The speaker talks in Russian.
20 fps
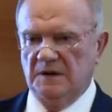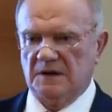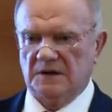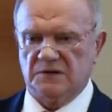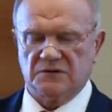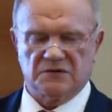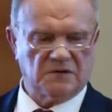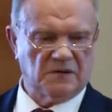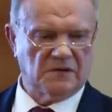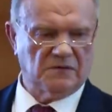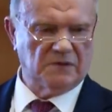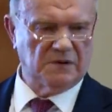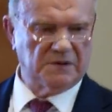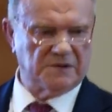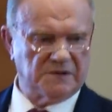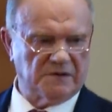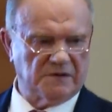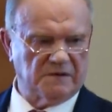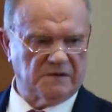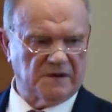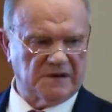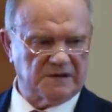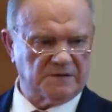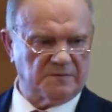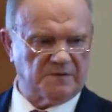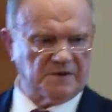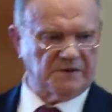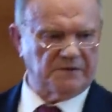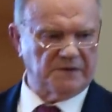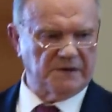Я с удовольствием вас
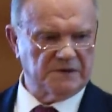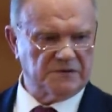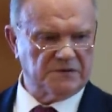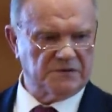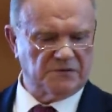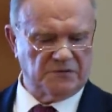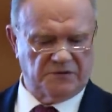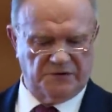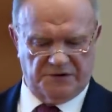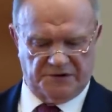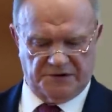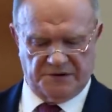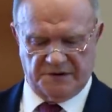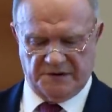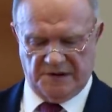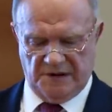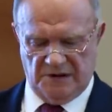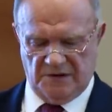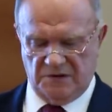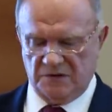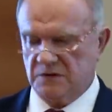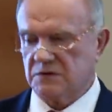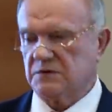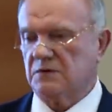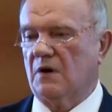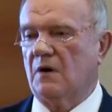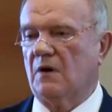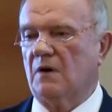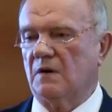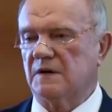приветствую и считаю,
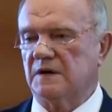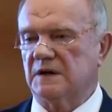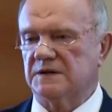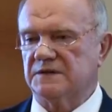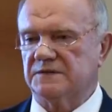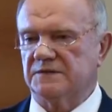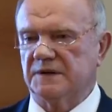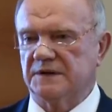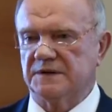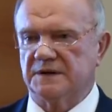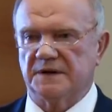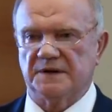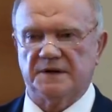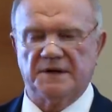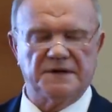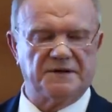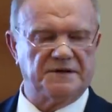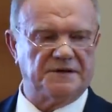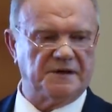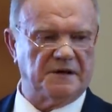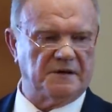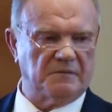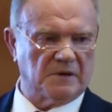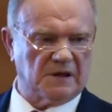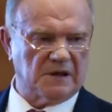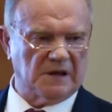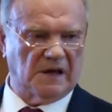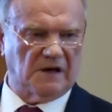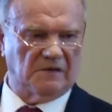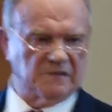что на свете есть семь
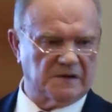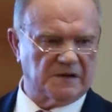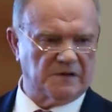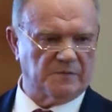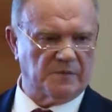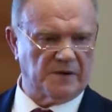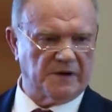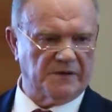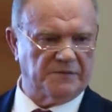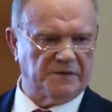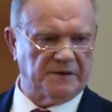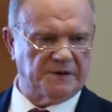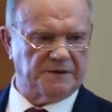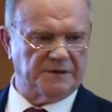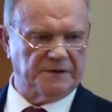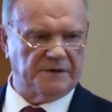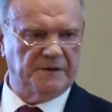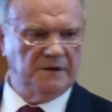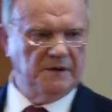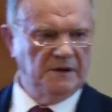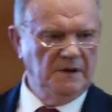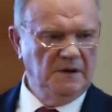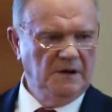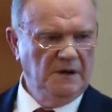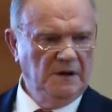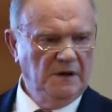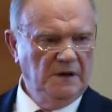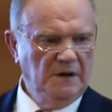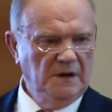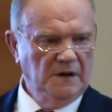главных профессий.
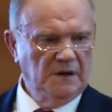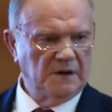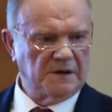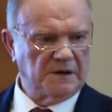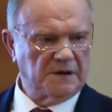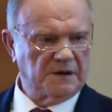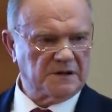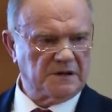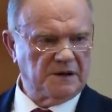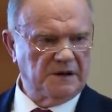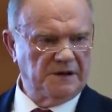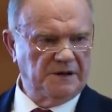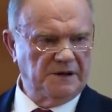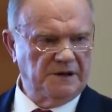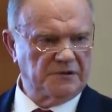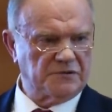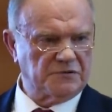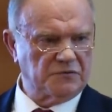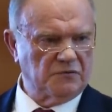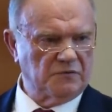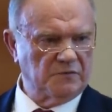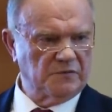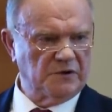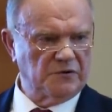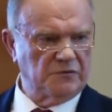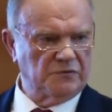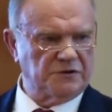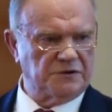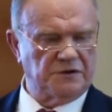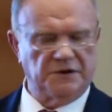Если есть
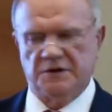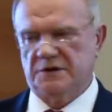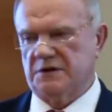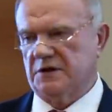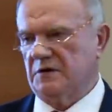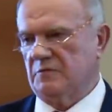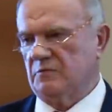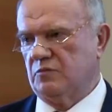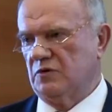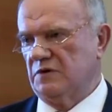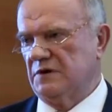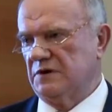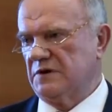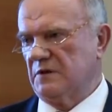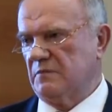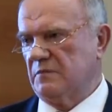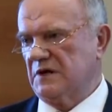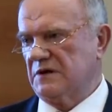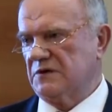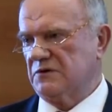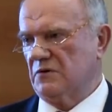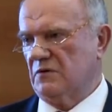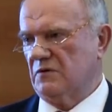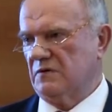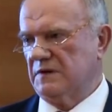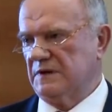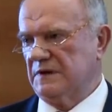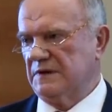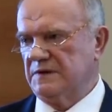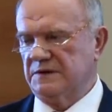умный учитель, будет
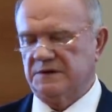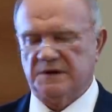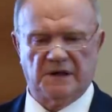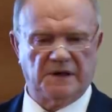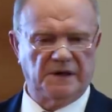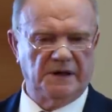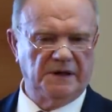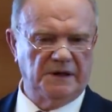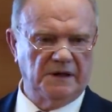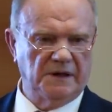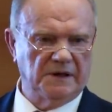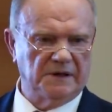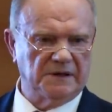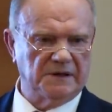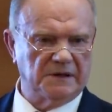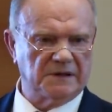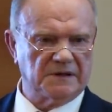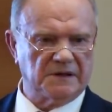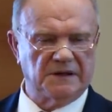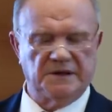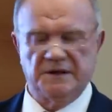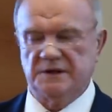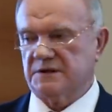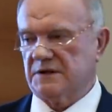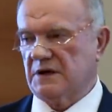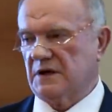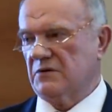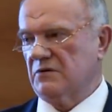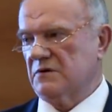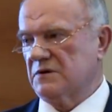образованное население. Если есть
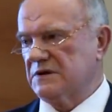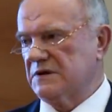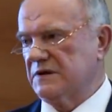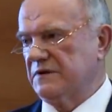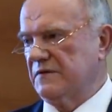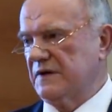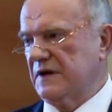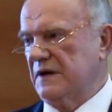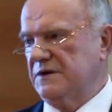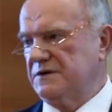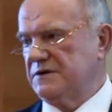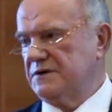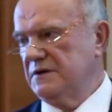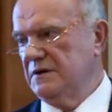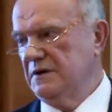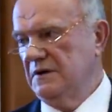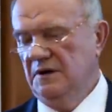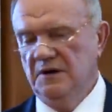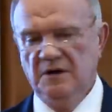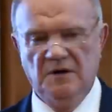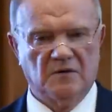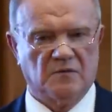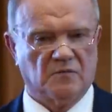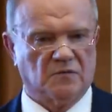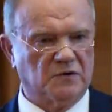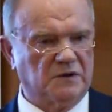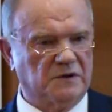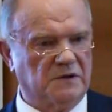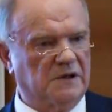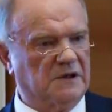хороший врач,
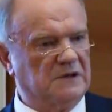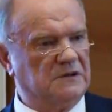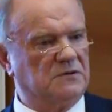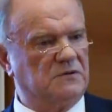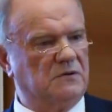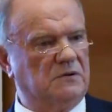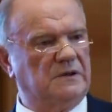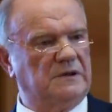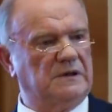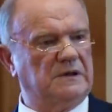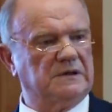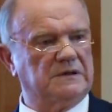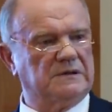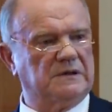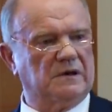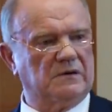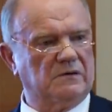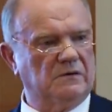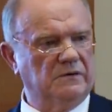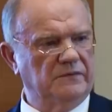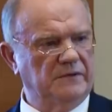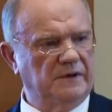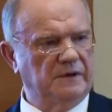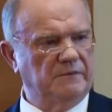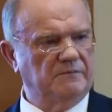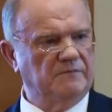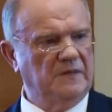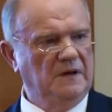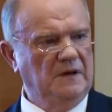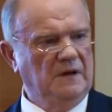будет достойное
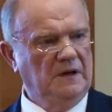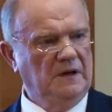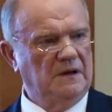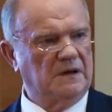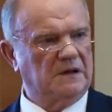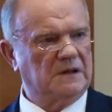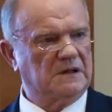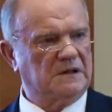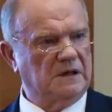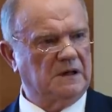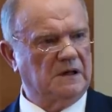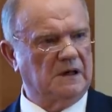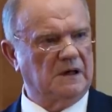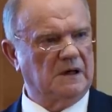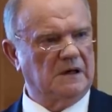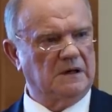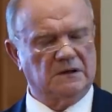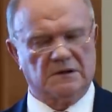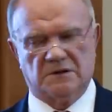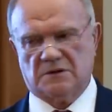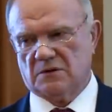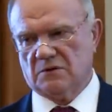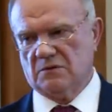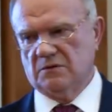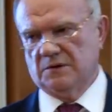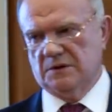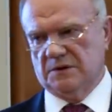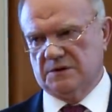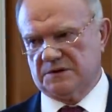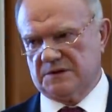здоровье. Если
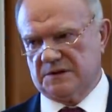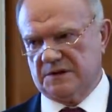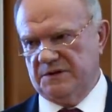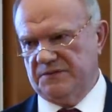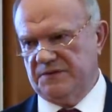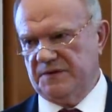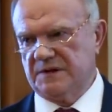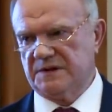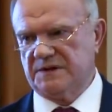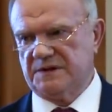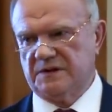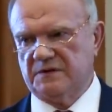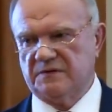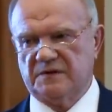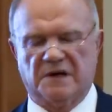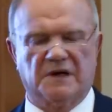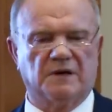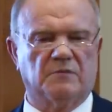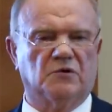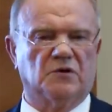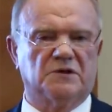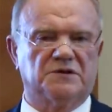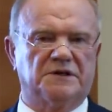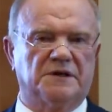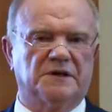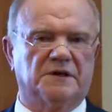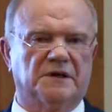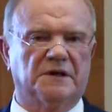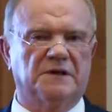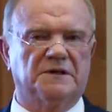трудятся эффективно
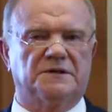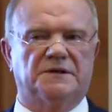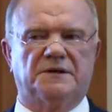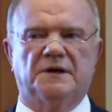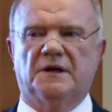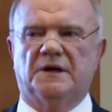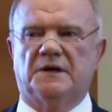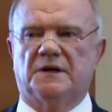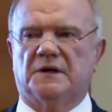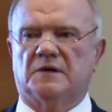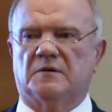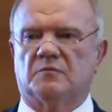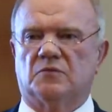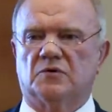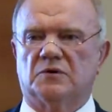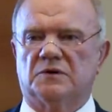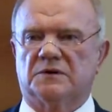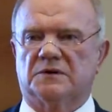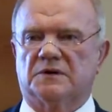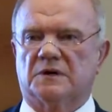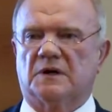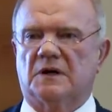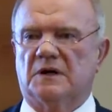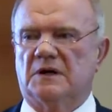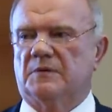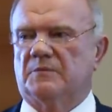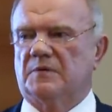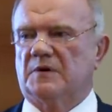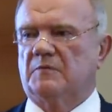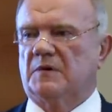рабочие крестьяне, будет и
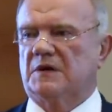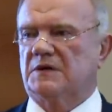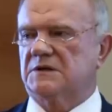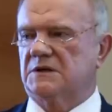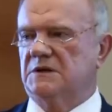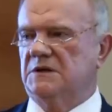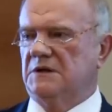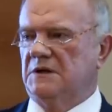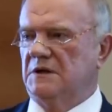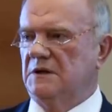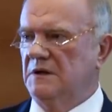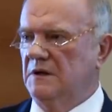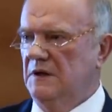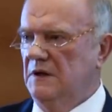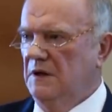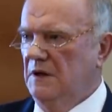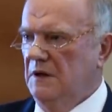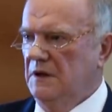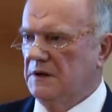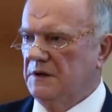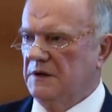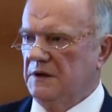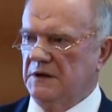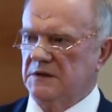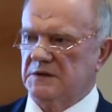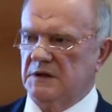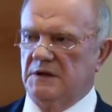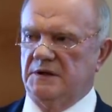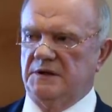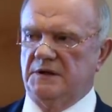хлеб, и машины.
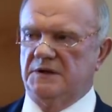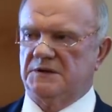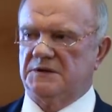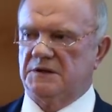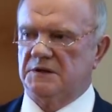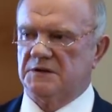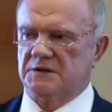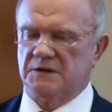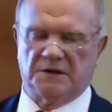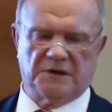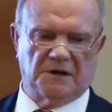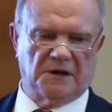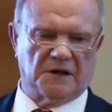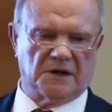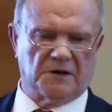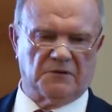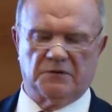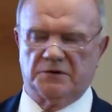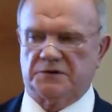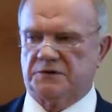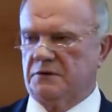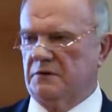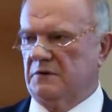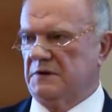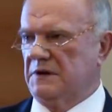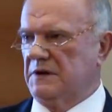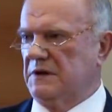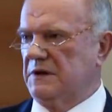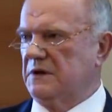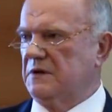Если есть инженеры и
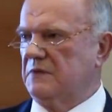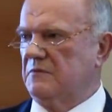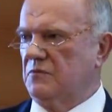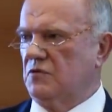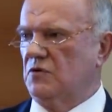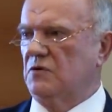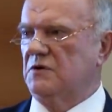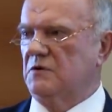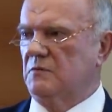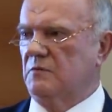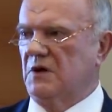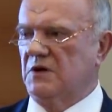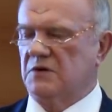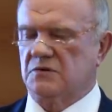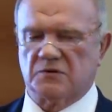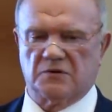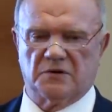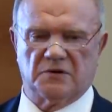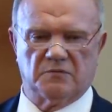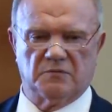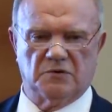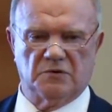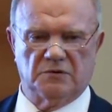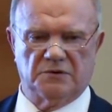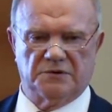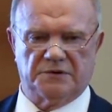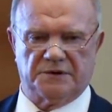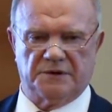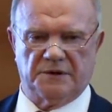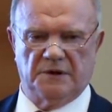ученые, будет большое
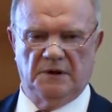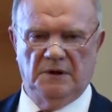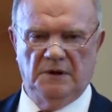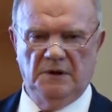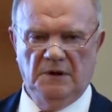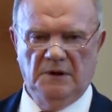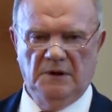будущее.